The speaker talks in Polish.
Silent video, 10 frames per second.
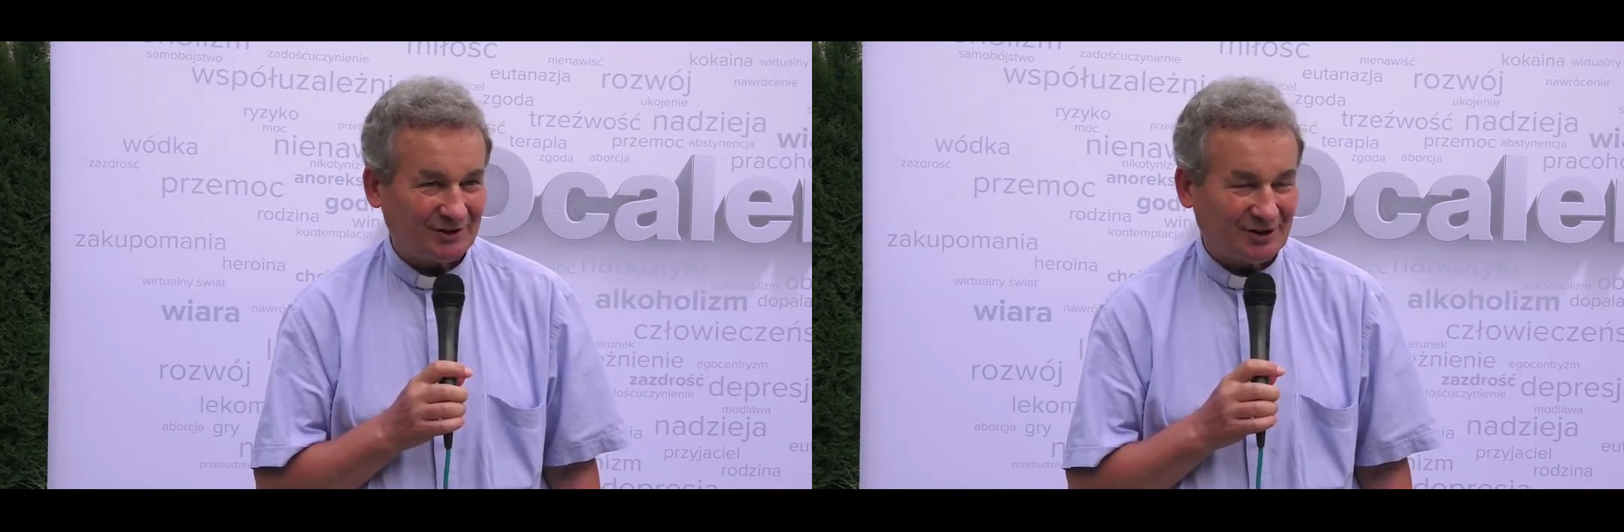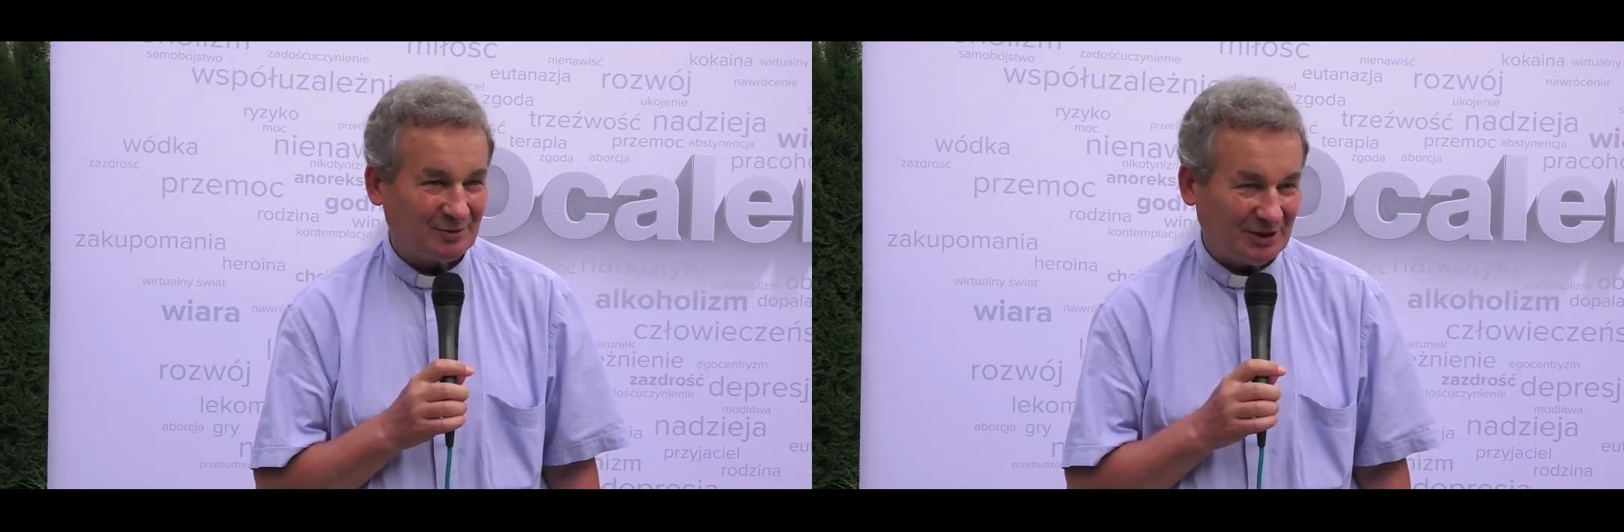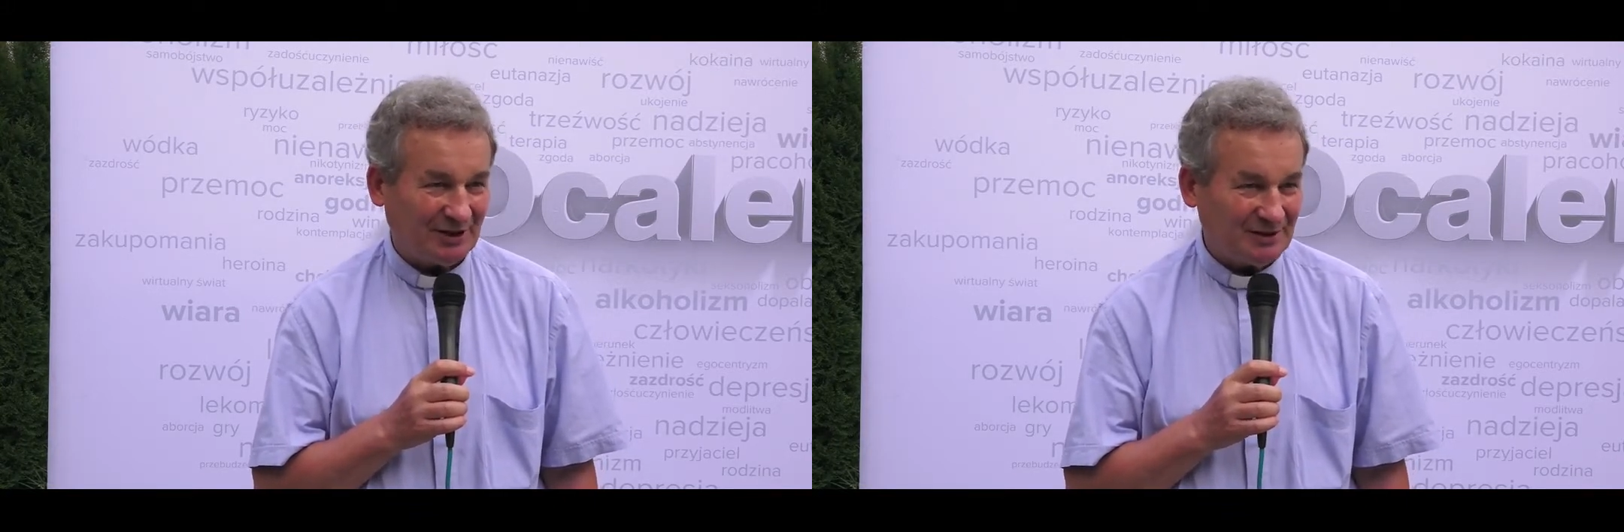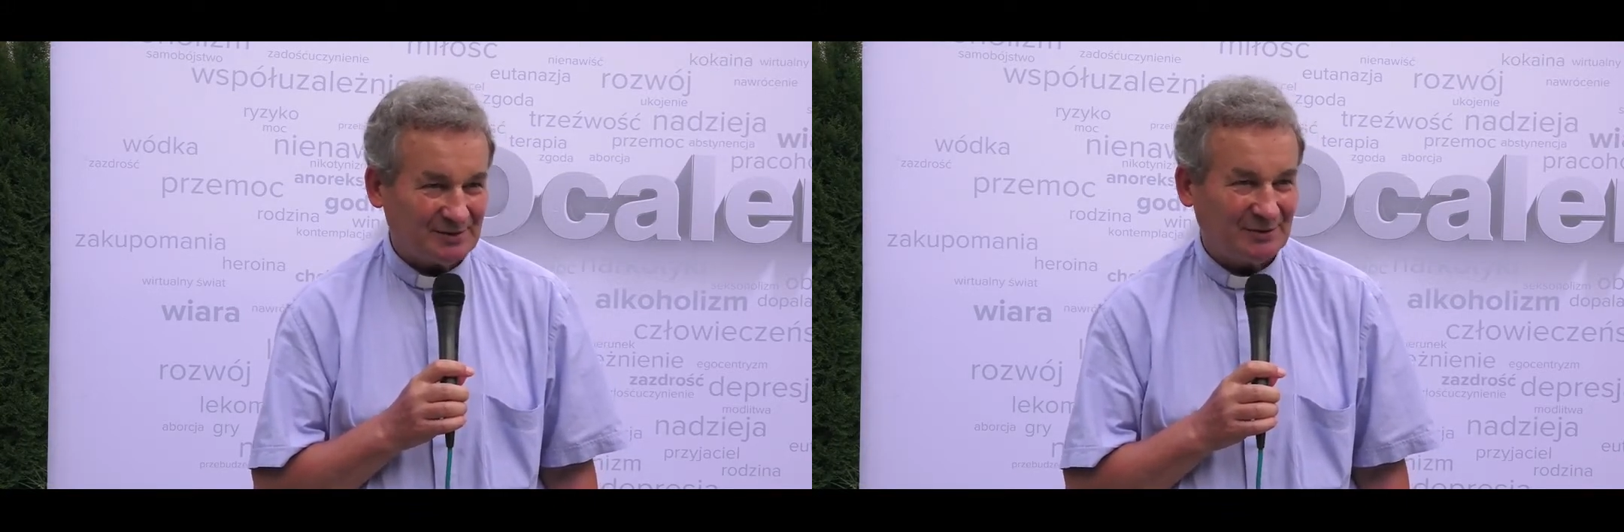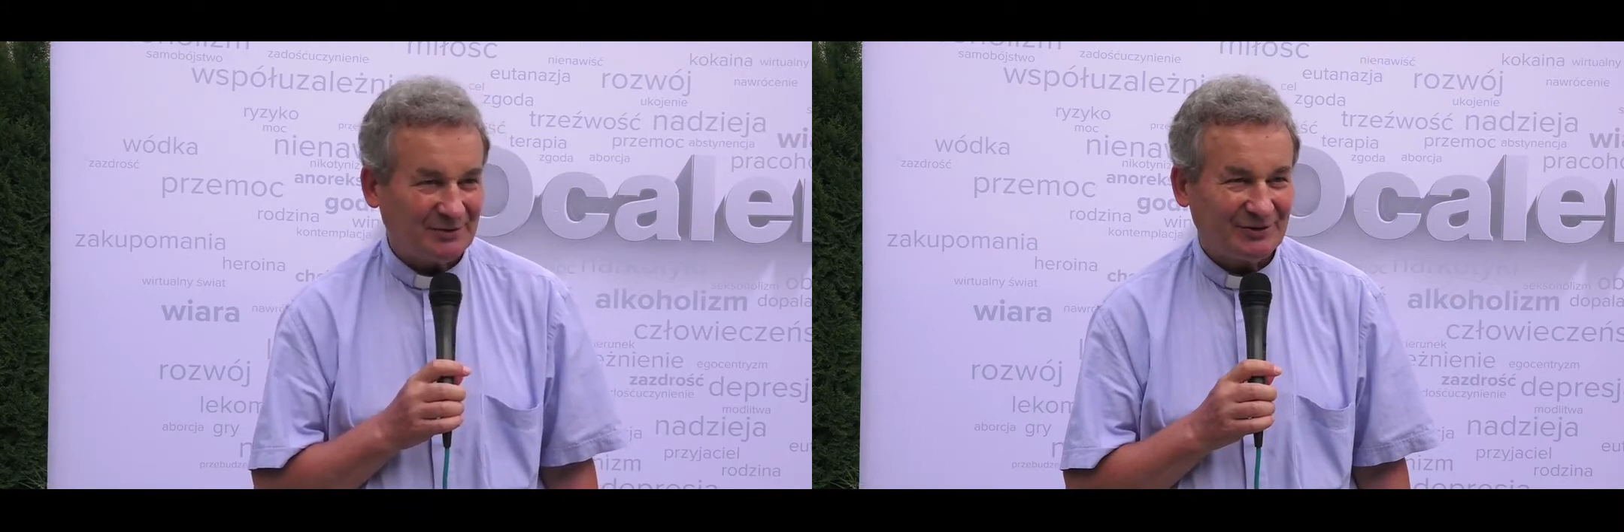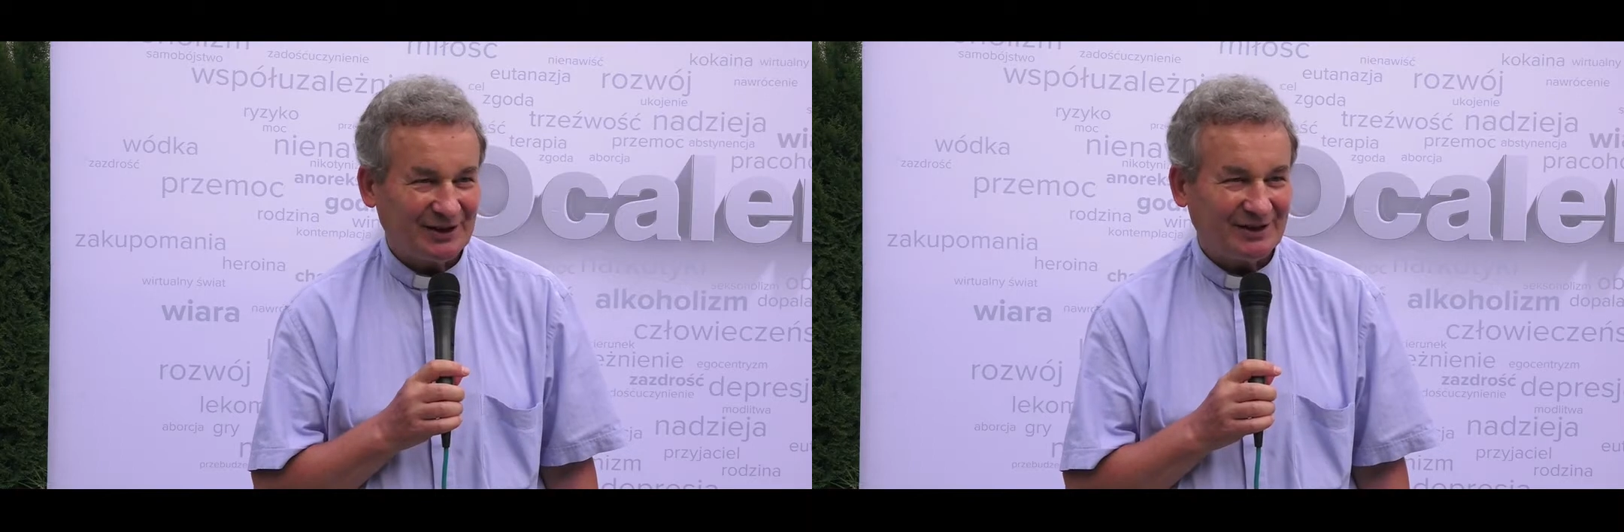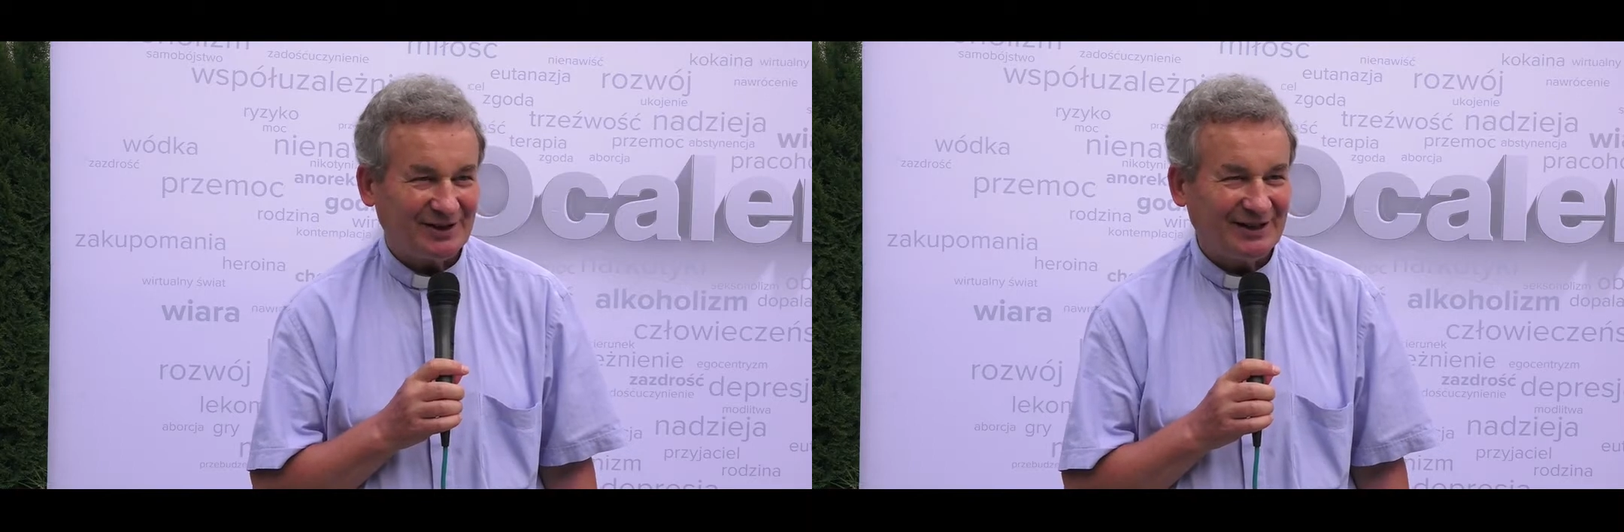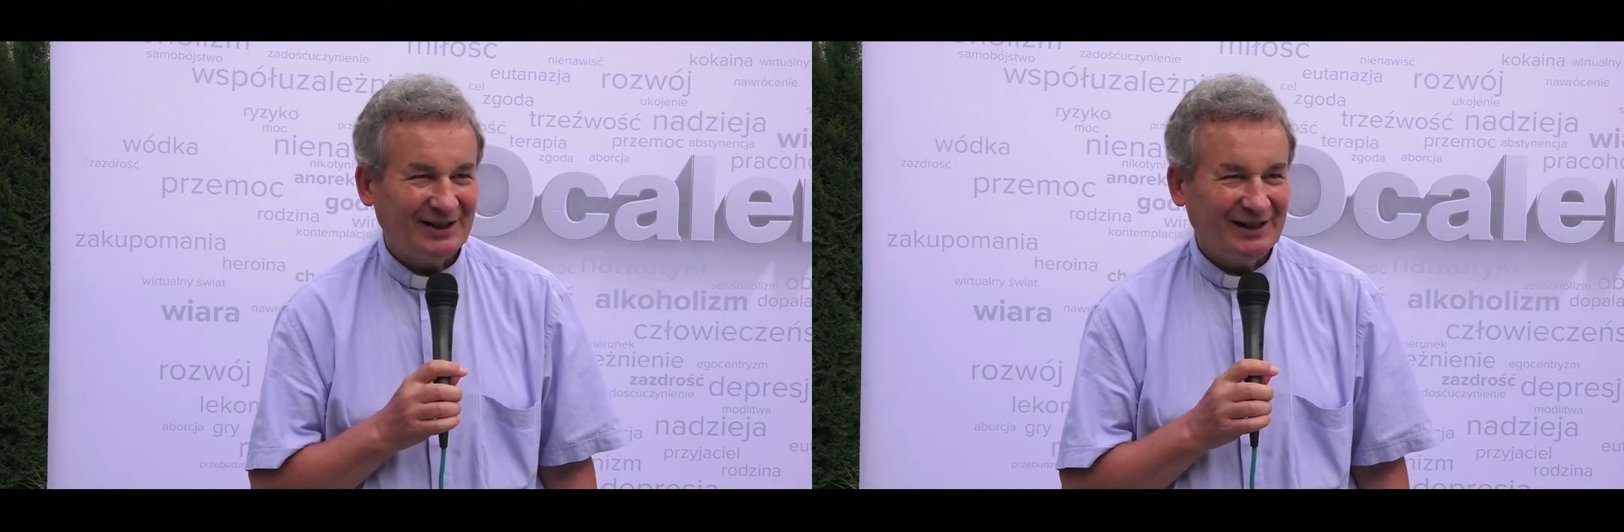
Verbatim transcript: tych mechanizmów, jakie